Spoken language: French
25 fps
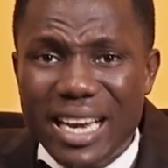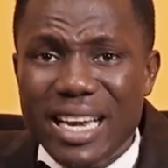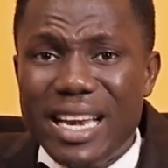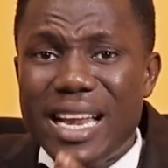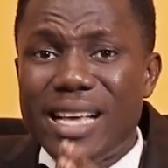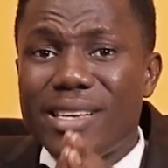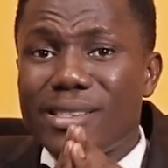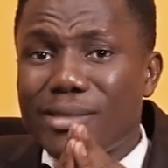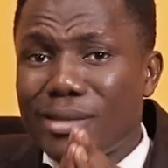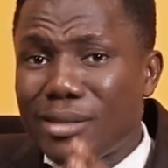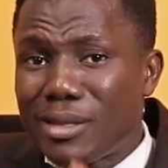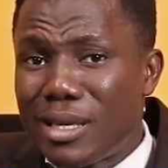
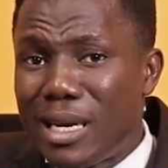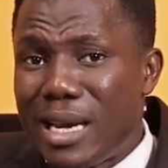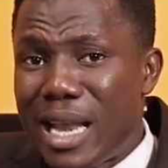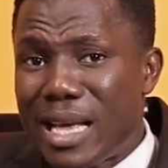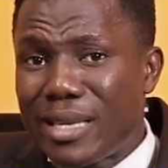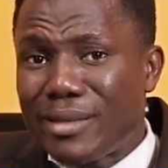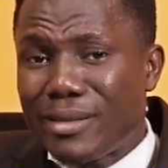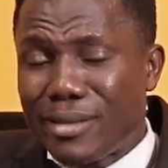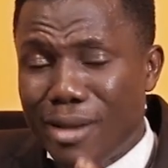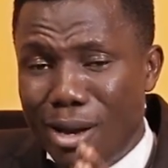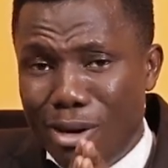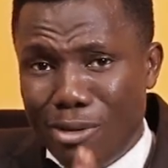les,
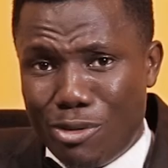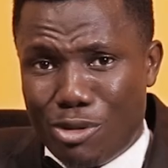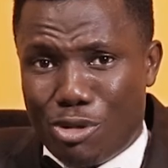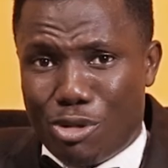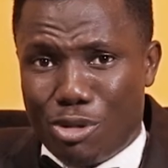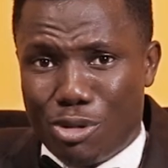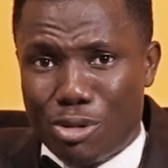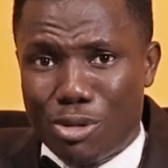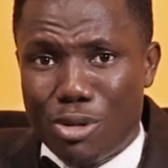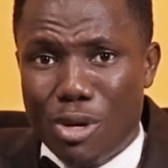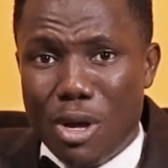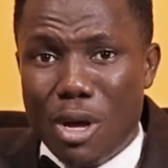les
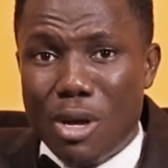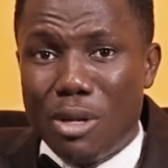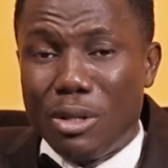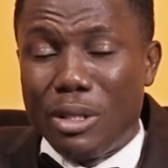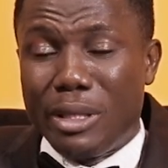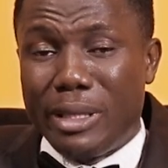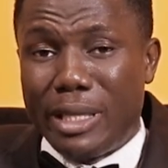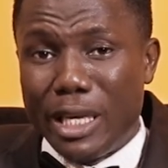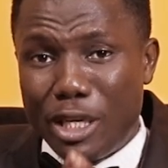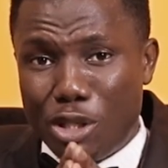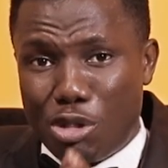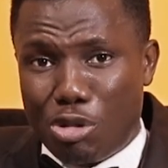anges
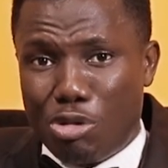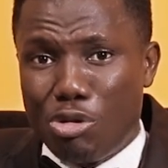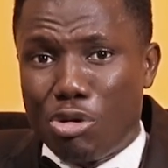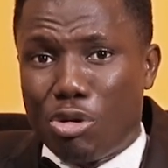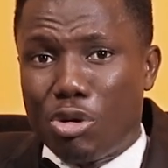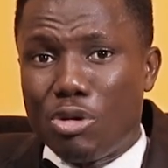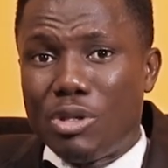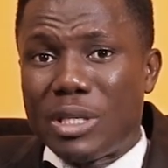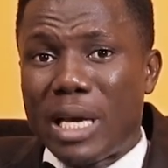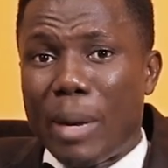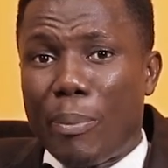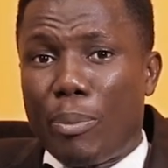déchus
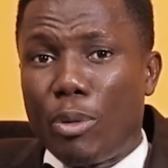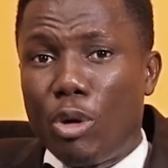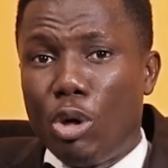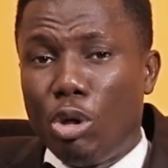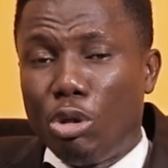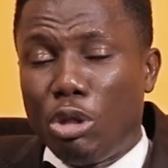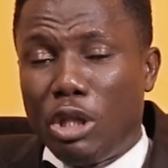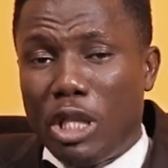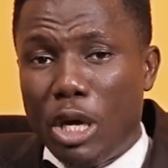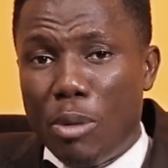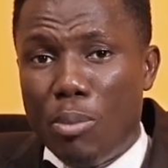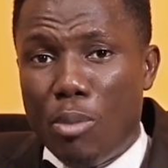que nous
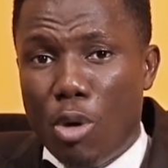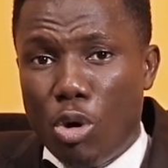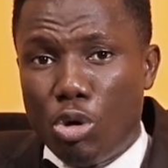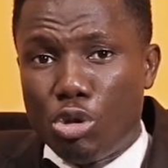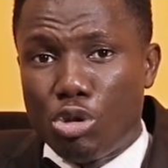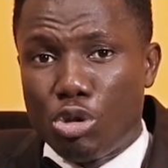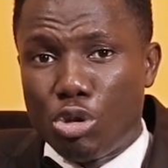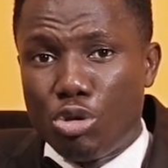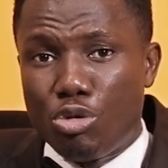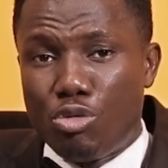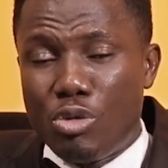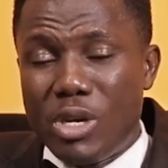appelons démons
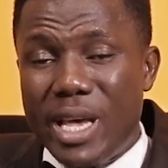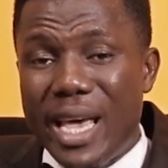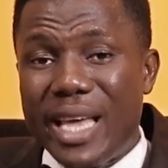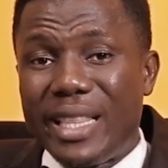aujourd'hui